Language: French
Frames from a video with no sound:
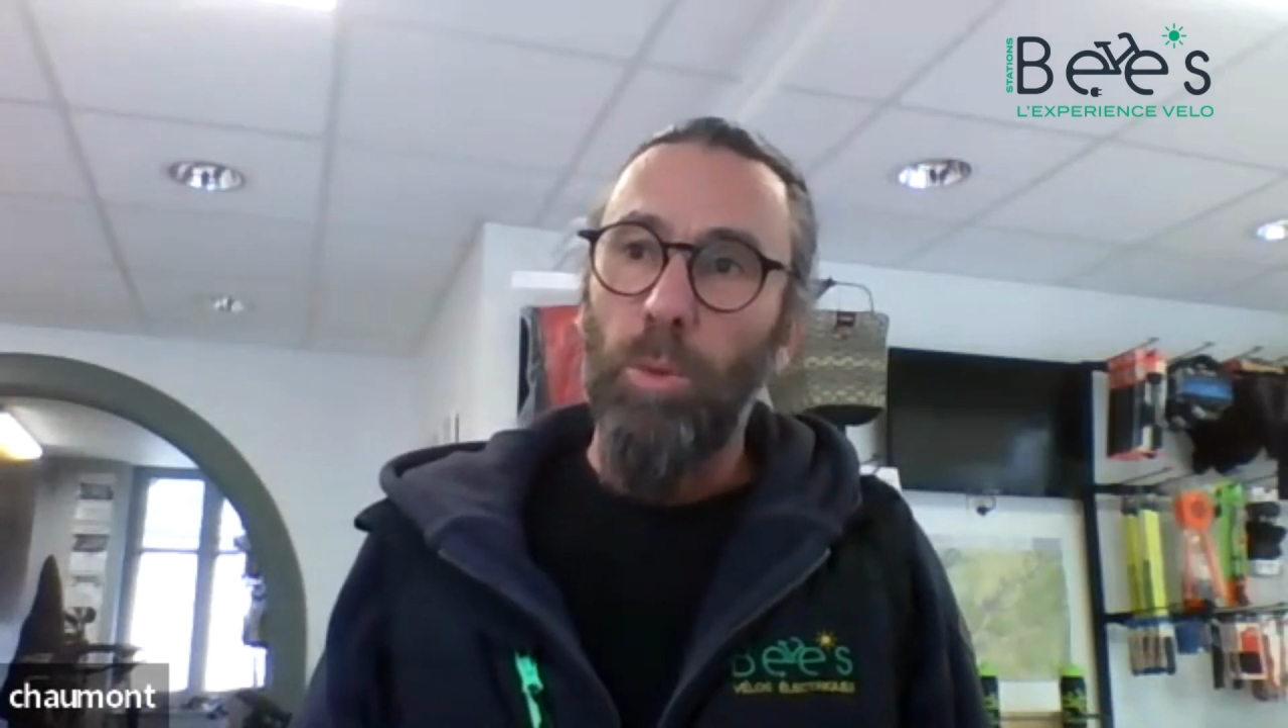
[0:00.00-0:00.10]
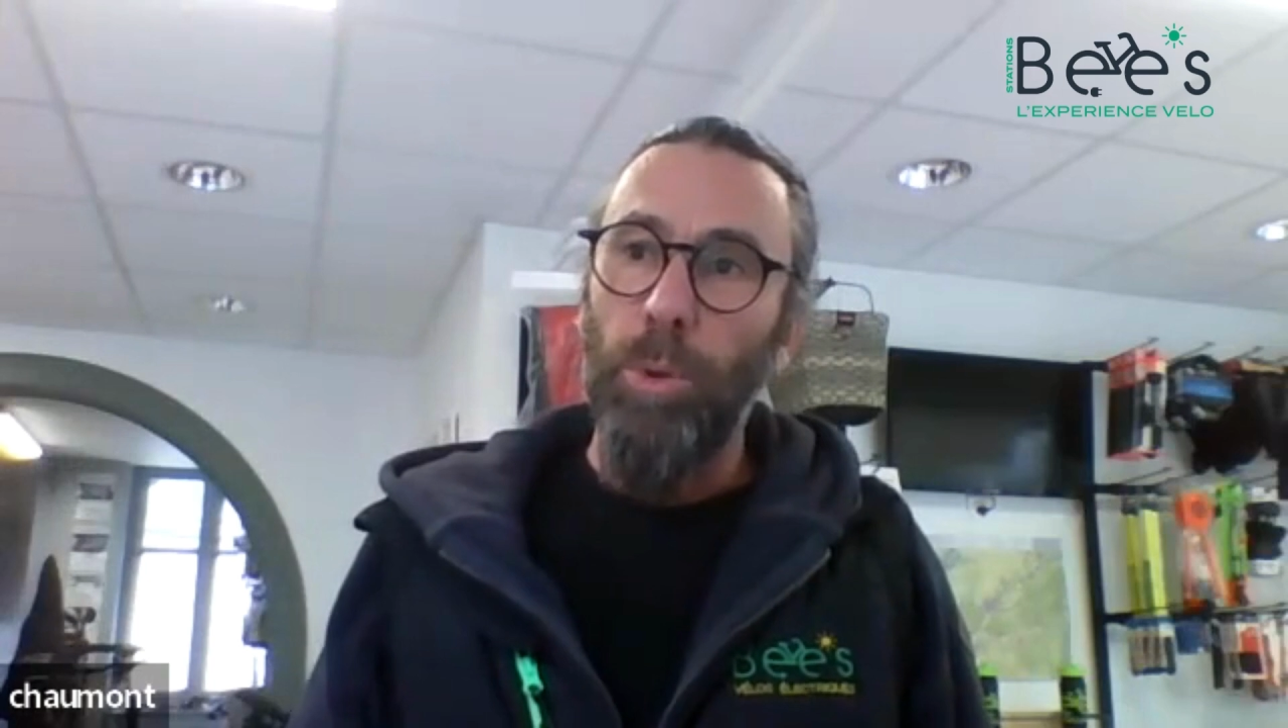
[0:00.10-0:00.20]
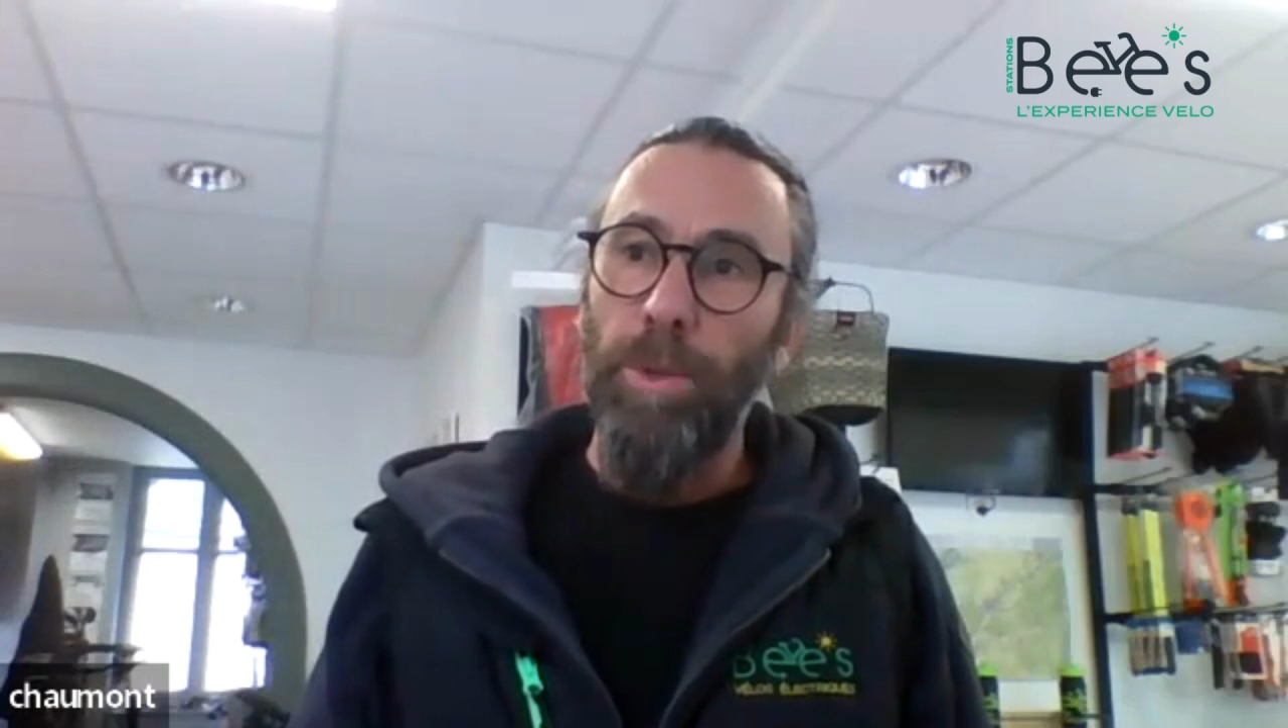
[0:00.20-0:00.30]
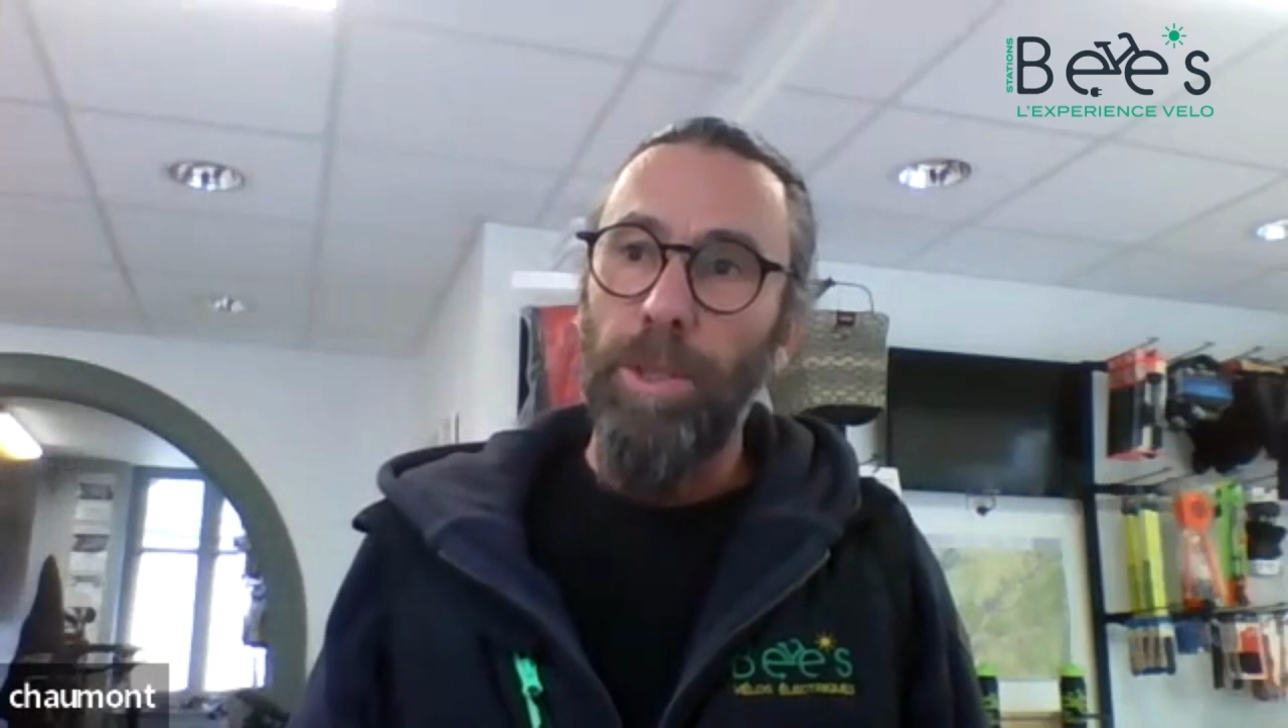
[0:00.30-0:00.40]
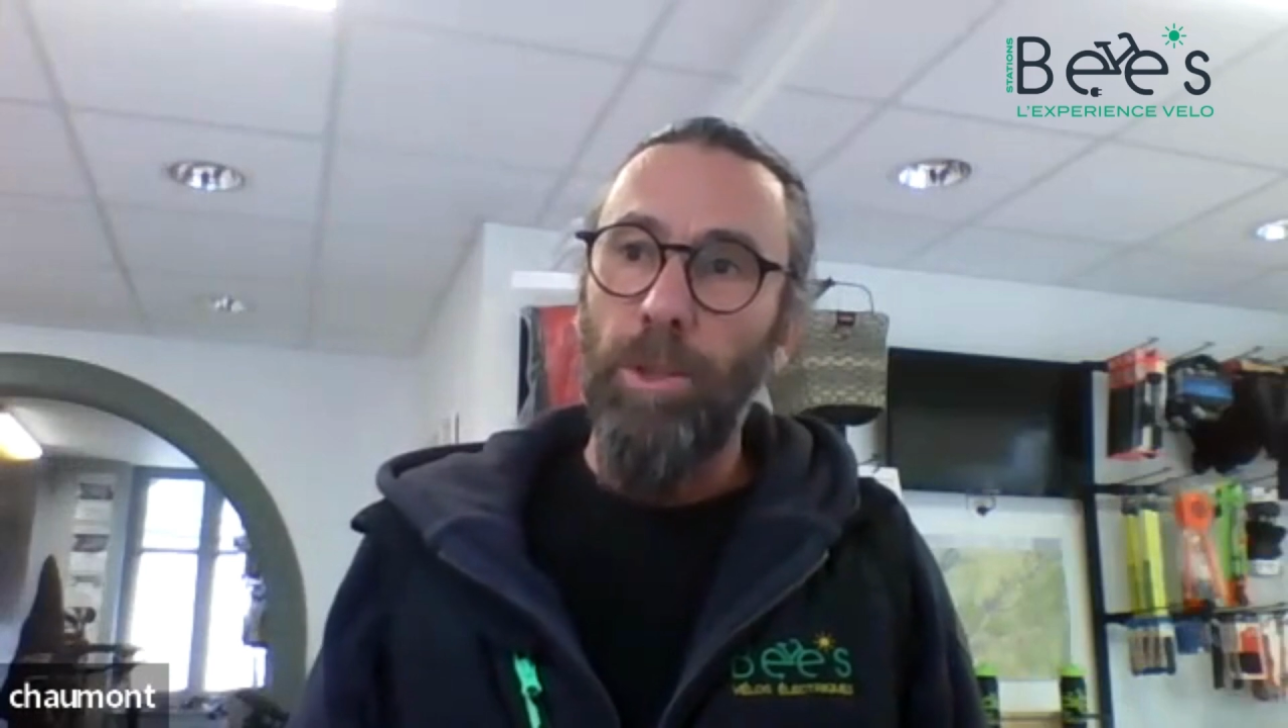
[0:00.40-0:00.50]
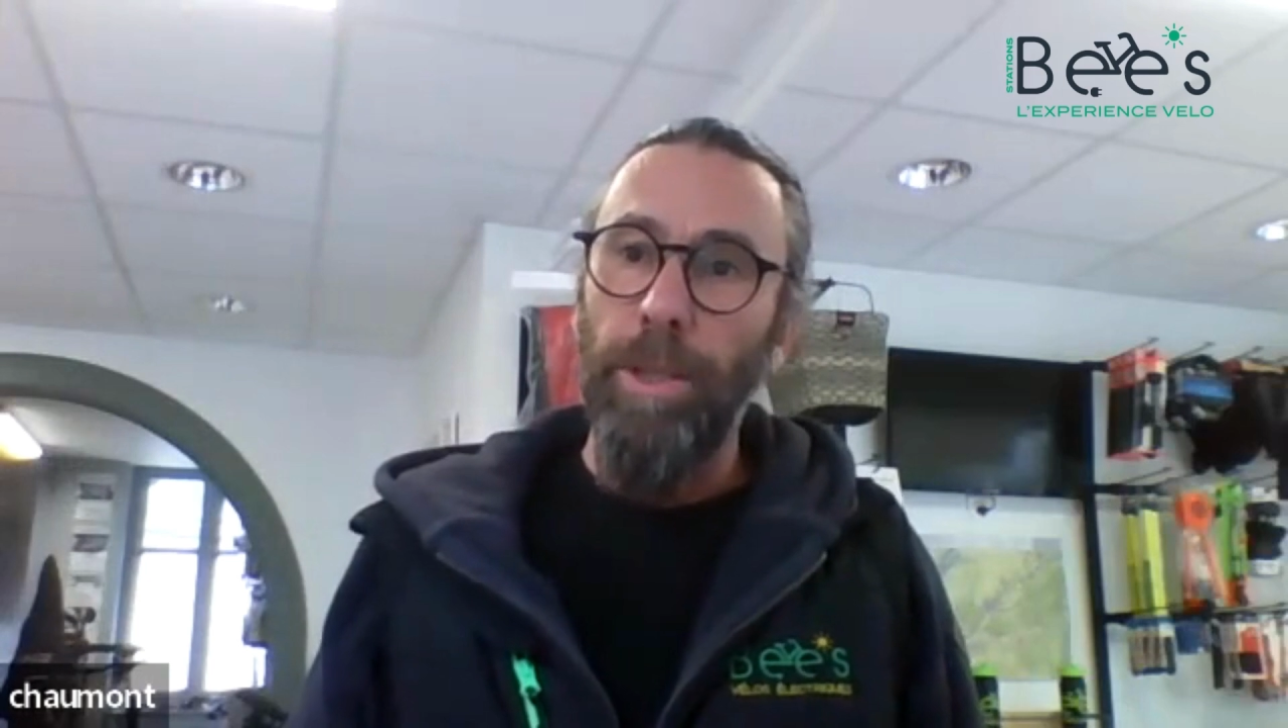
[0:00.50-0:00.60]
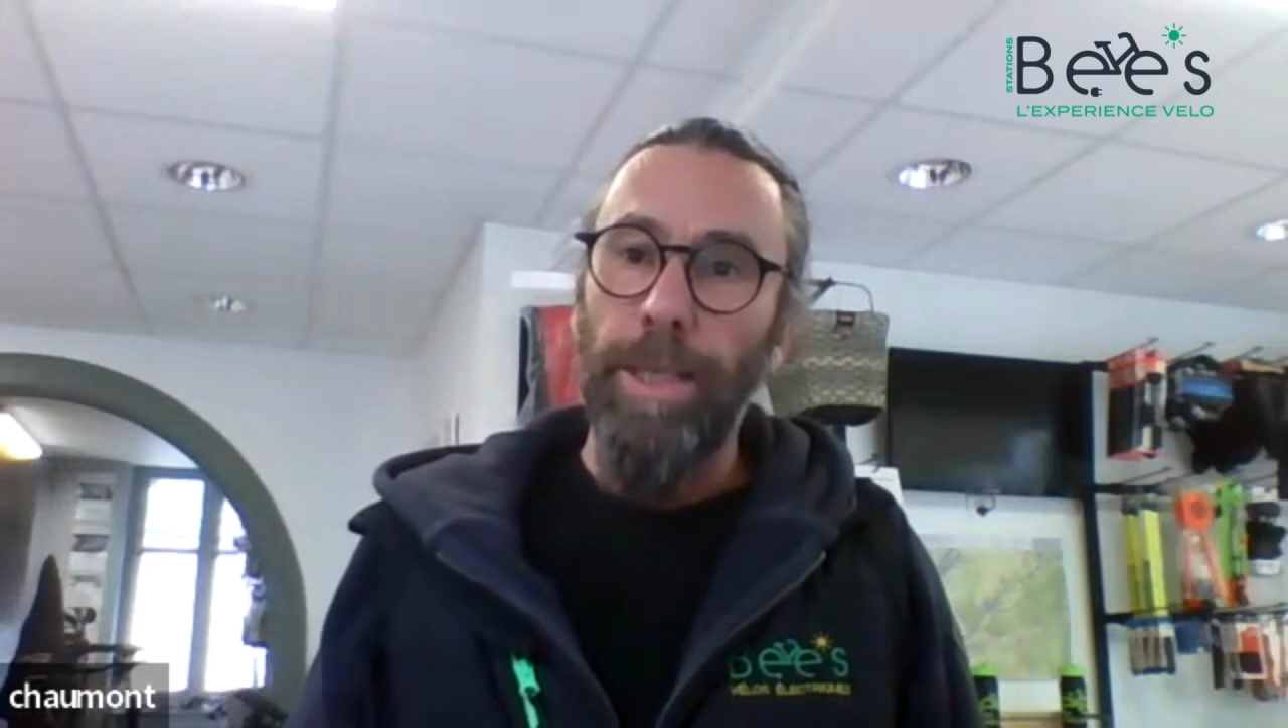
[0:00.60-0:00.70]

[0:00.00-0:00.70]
positionne